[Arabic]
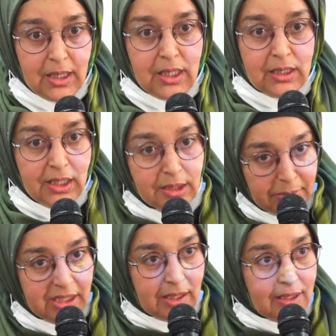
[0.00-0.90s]
انا مع
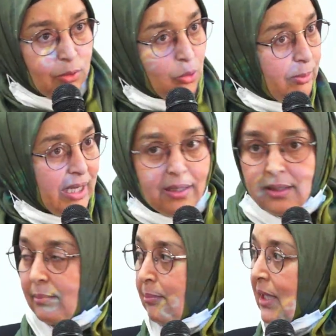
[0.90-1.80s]
الكفاءه
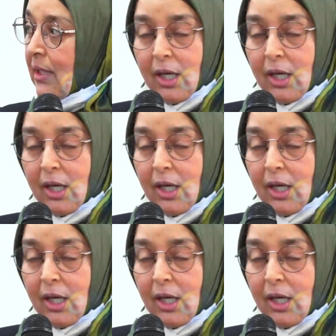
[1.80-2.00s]
اللي يكون